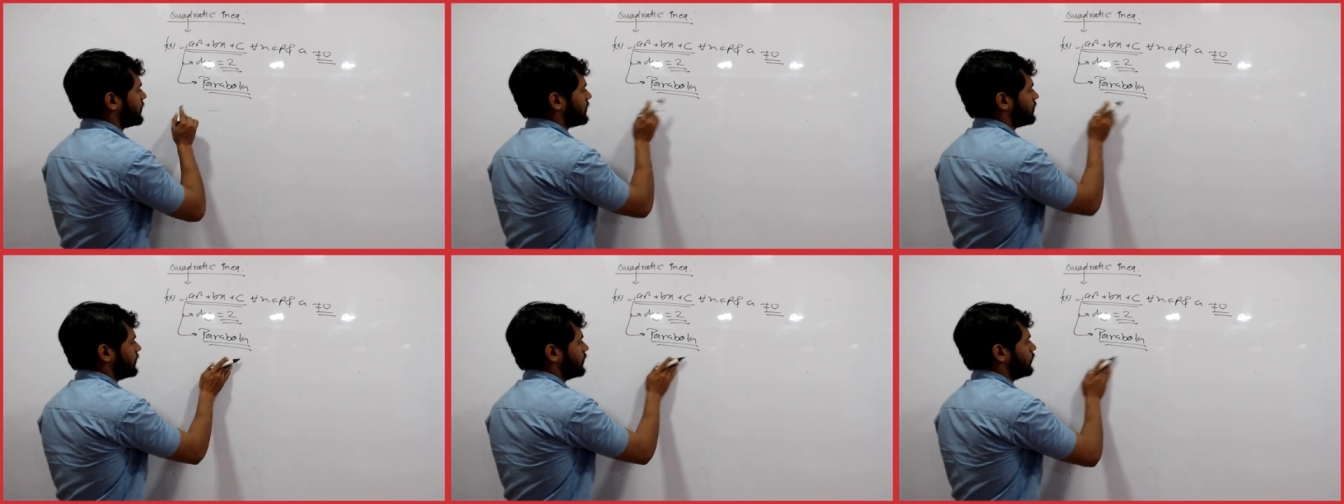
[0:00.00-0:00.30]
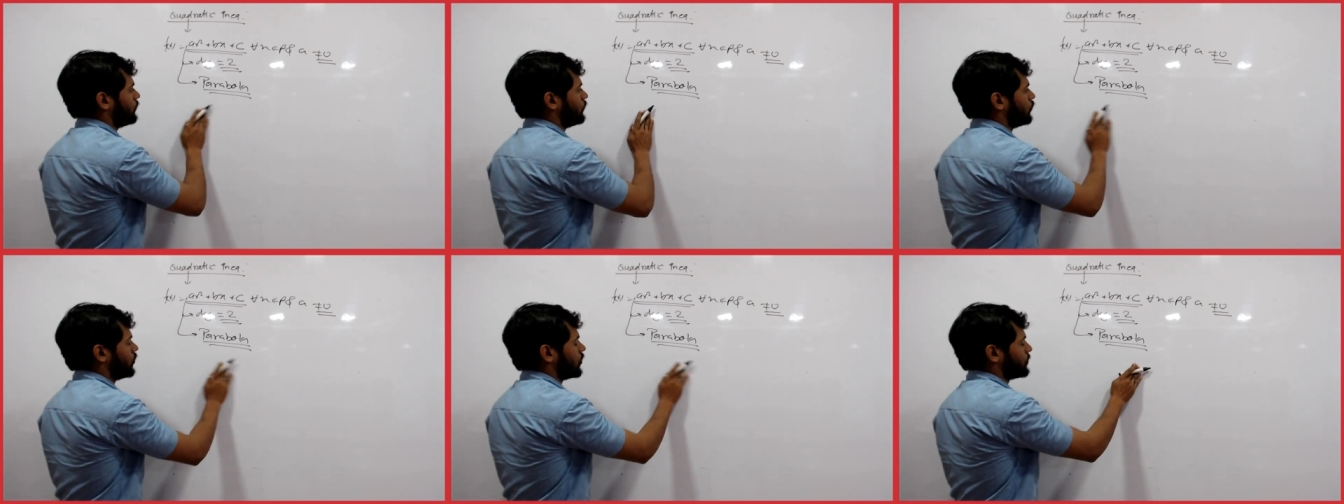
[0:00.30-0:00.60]
वो
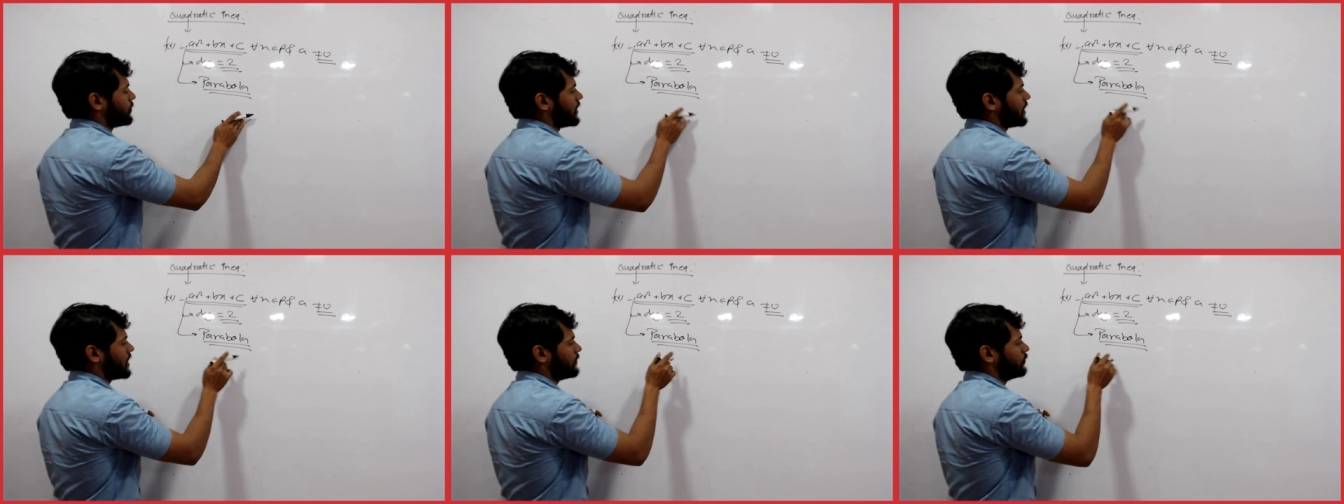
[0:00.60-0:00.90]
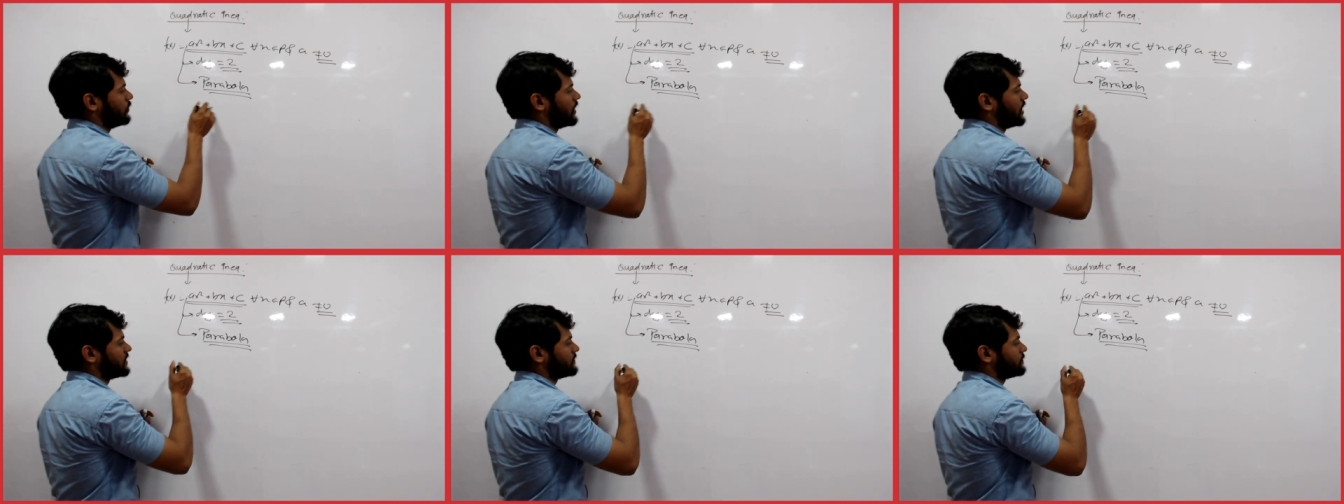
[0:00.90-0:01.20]
फोर
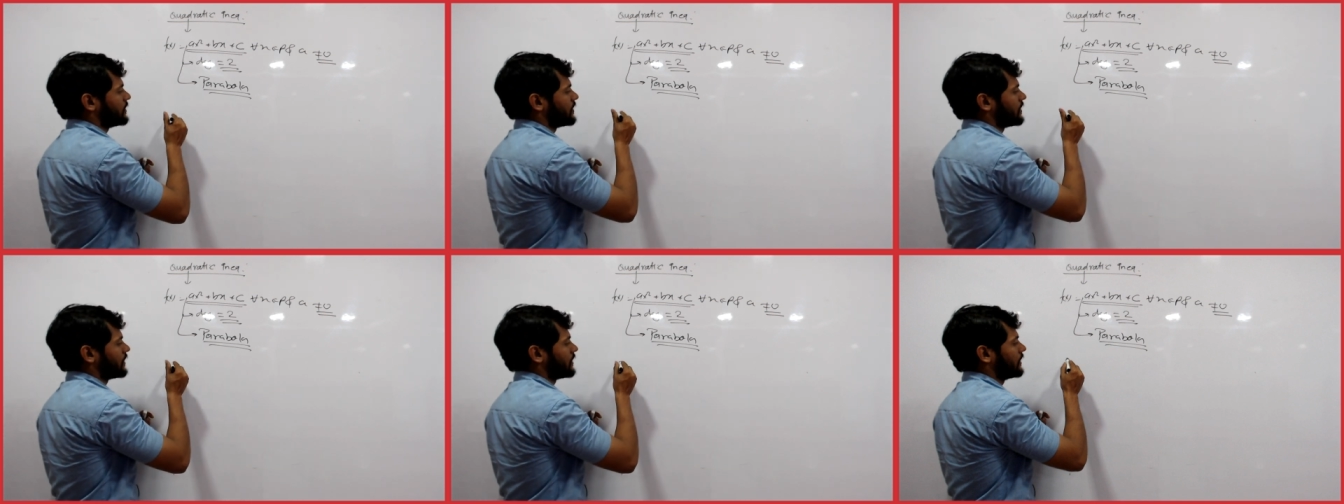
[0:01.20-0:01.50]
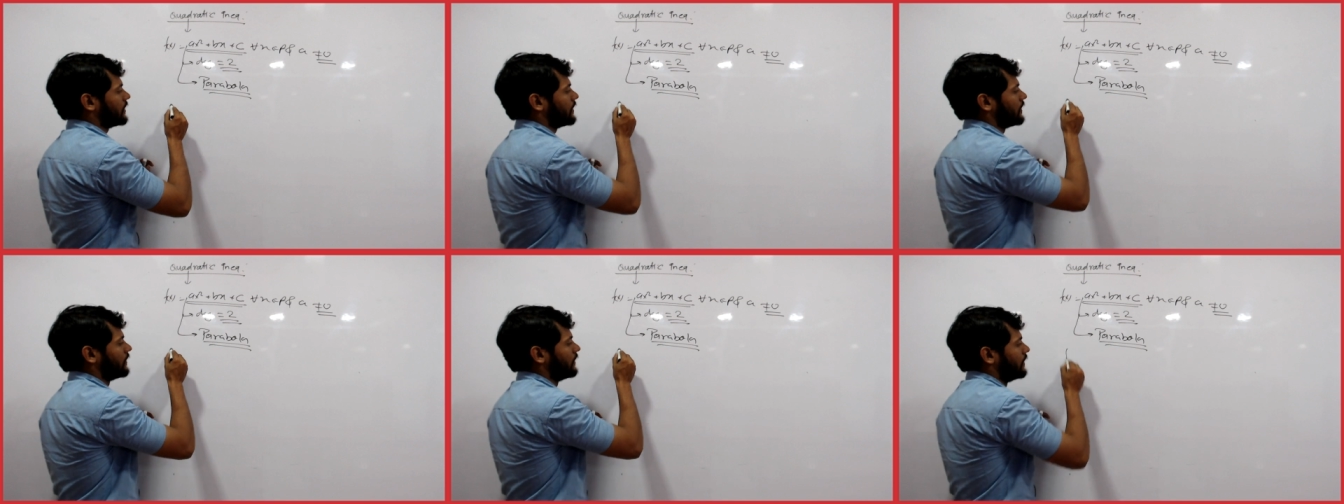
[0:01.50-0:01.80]
पैराबोलाज पढ़ रखे
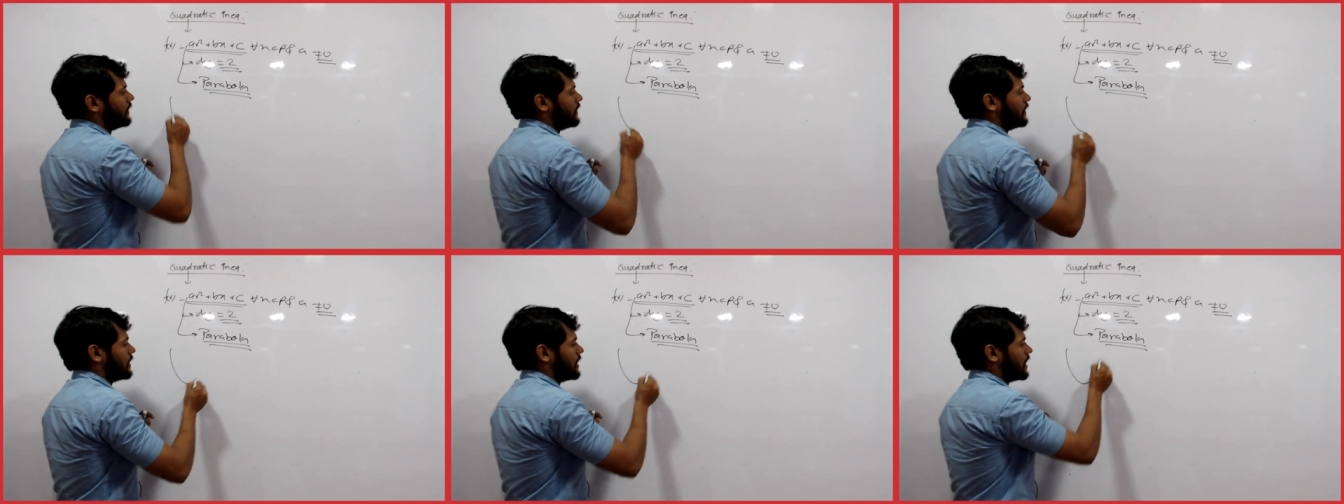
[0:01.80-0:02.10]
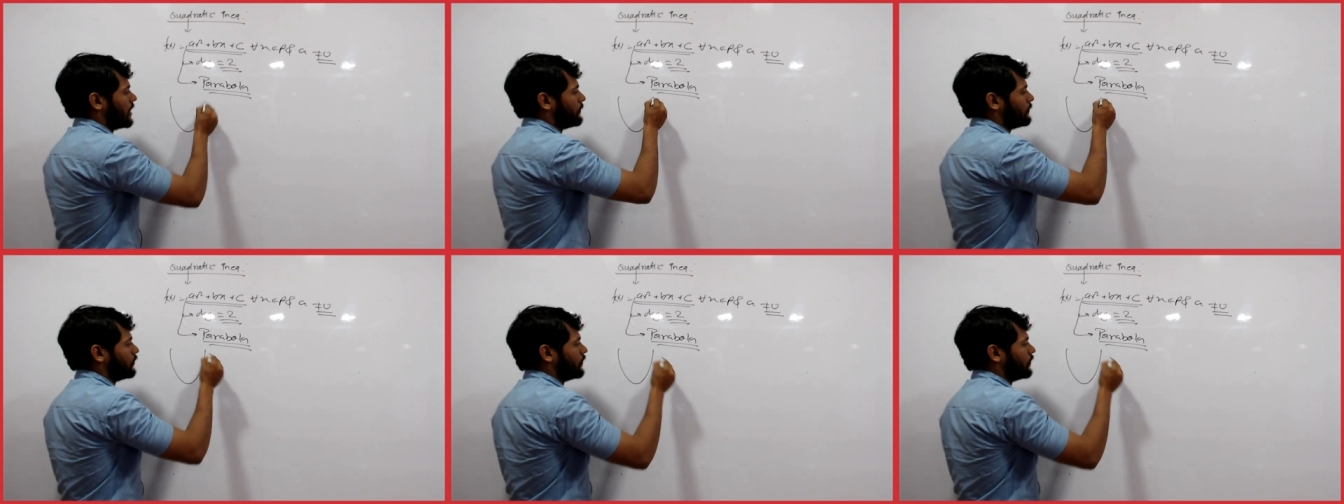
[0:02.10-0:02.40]
हैं
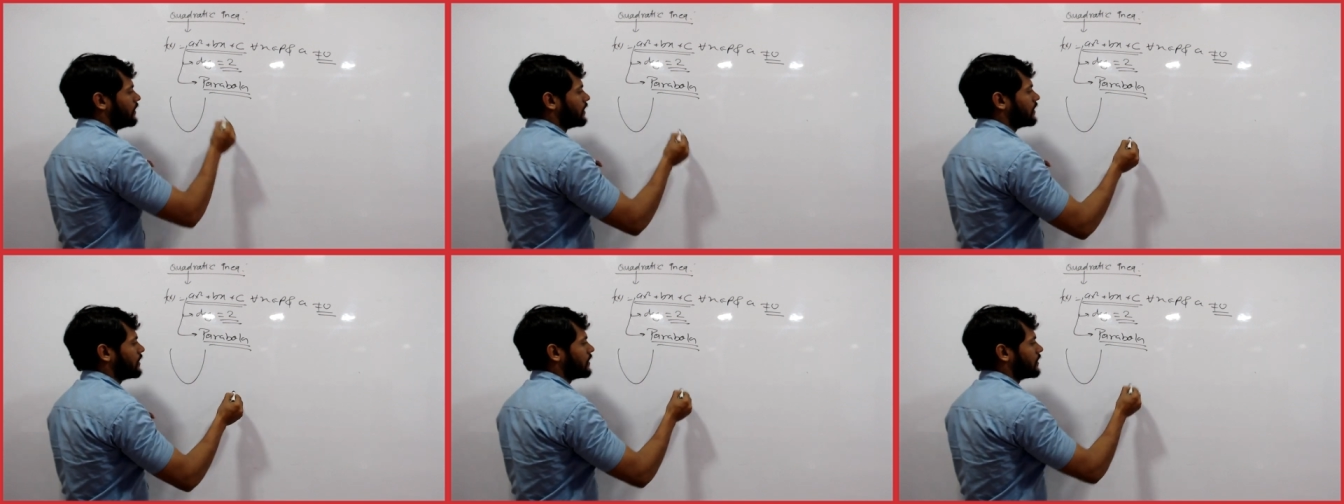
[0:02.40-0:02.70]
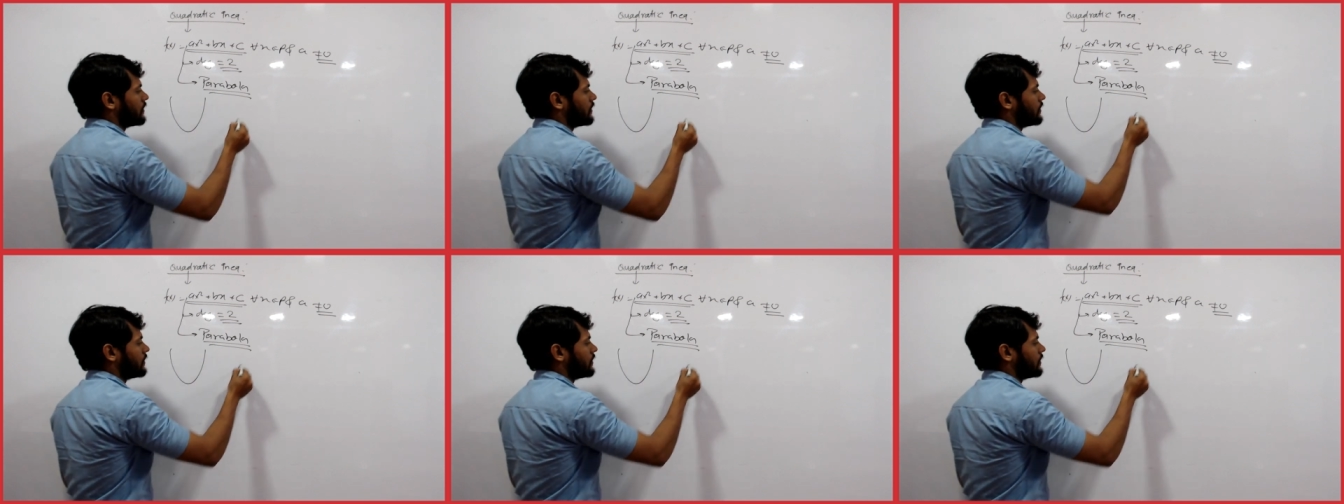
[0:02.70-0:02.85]
अपवर्ड